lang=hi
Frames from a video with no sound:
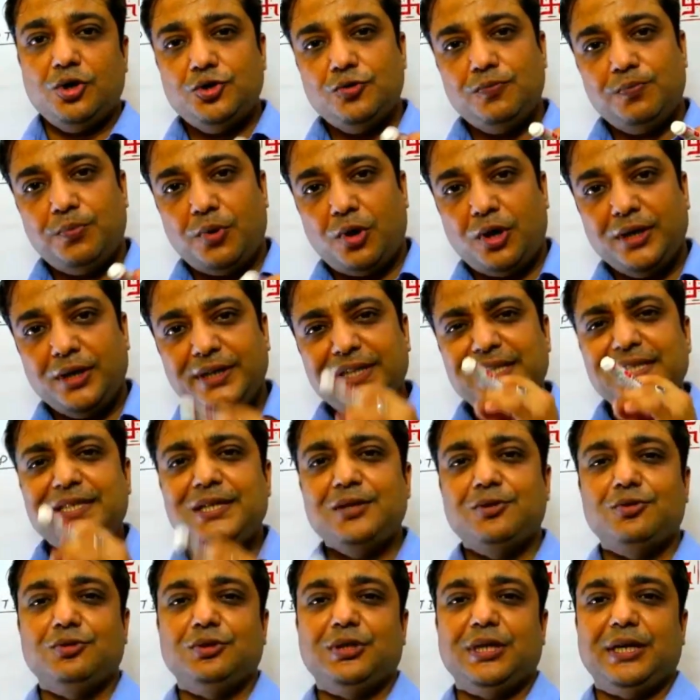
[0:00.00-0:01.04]
और जो बॉडी
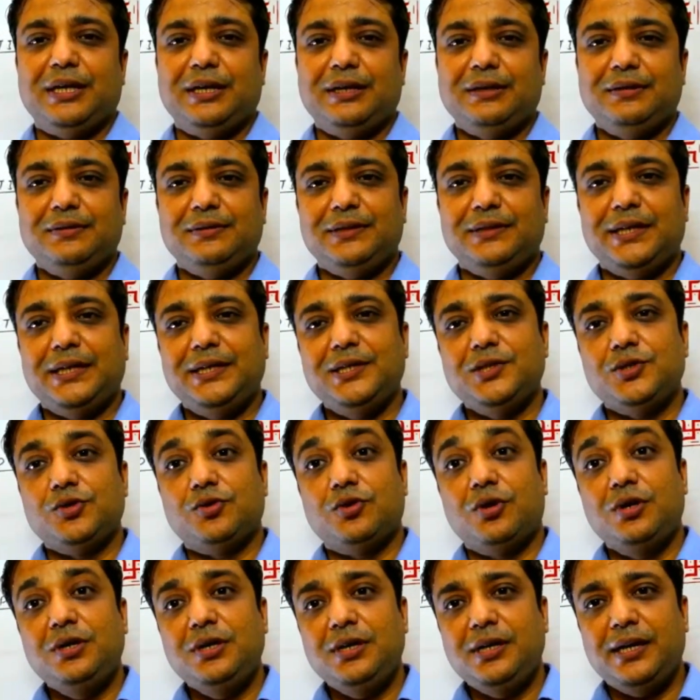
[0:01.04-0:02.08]
से होता है दैट इज
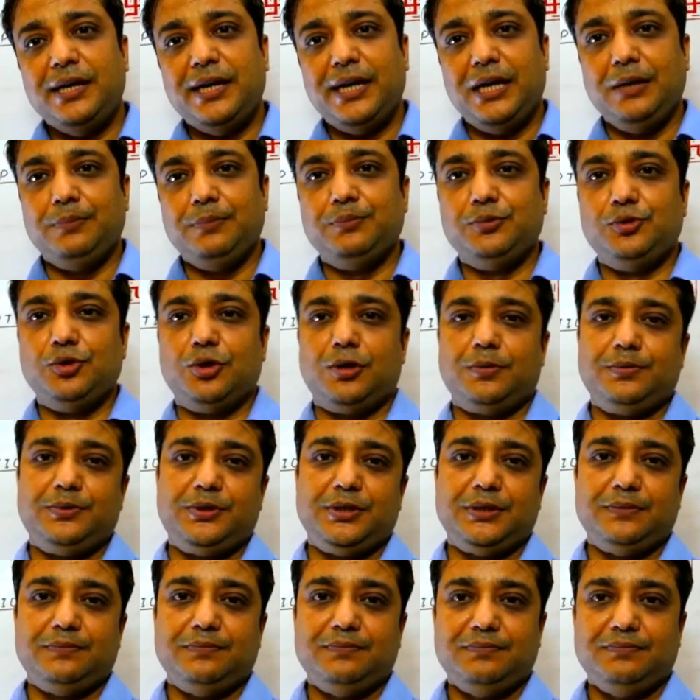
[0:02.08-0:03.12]
कॉल्ड
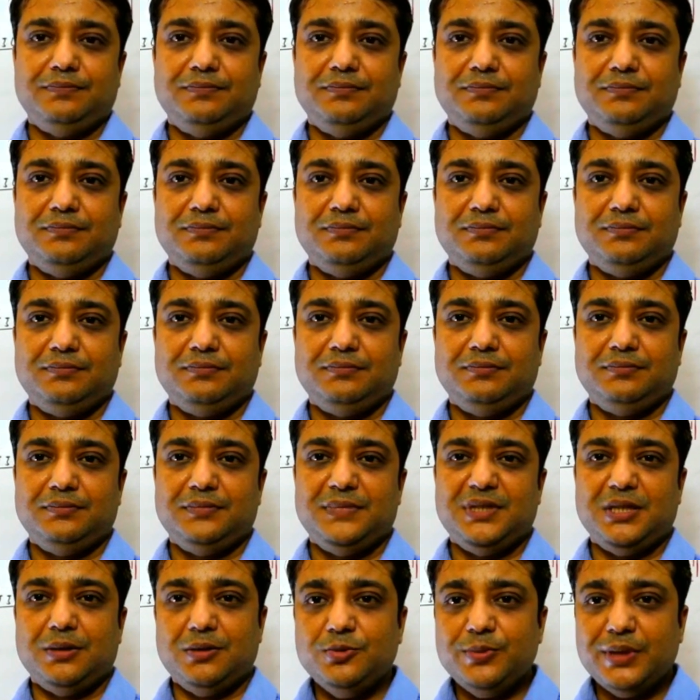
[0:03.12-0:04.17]

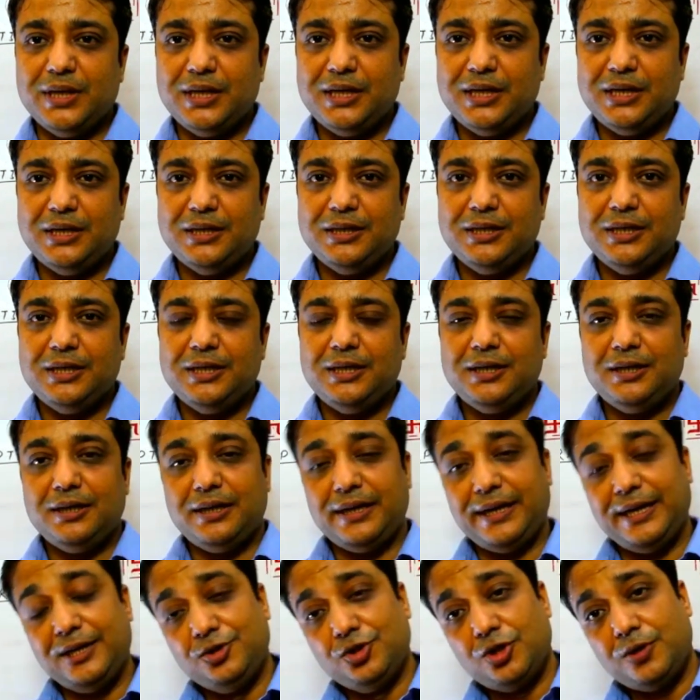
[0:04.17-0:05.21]
एब्जॉर्प्शन समझ में
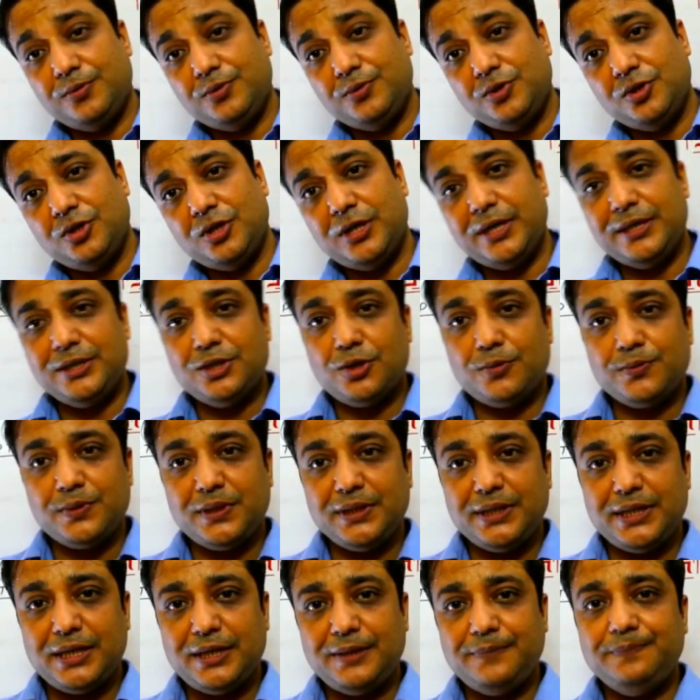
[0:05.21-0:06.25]
आया एडजॉर्प्शन और
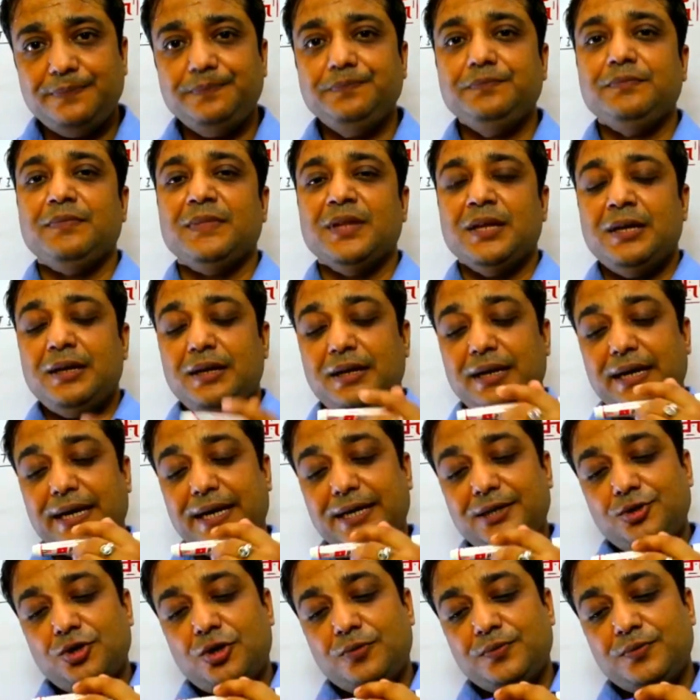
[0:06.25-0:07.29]
एडजॉर्प्शन क्या है
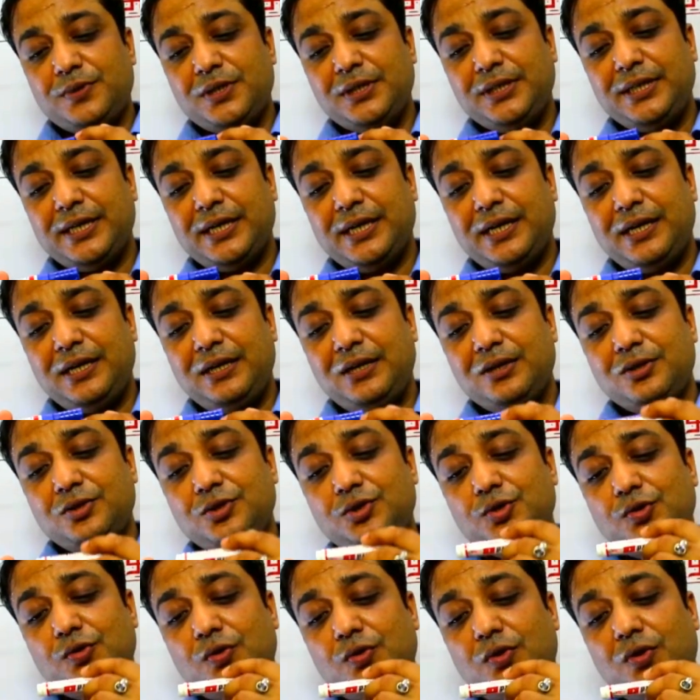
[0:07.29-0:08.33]
एडजॉर्प्शन क्या है
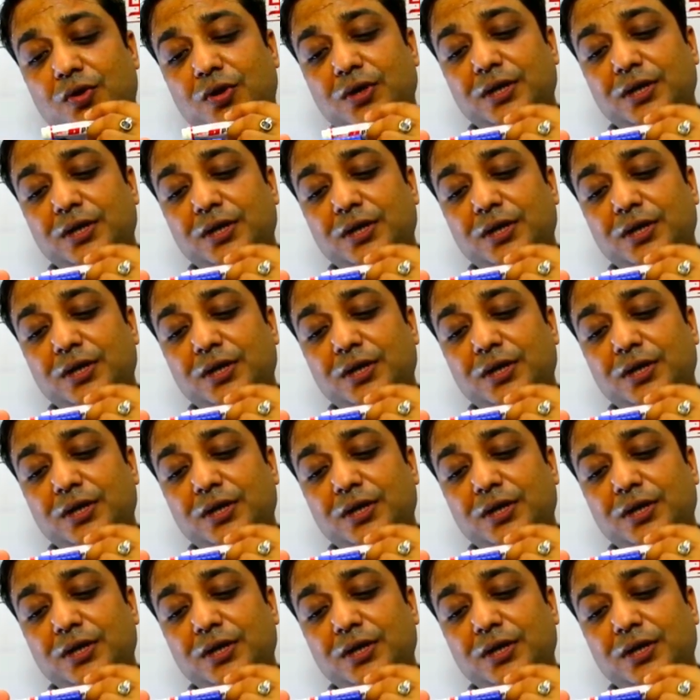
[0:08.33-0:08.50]
जो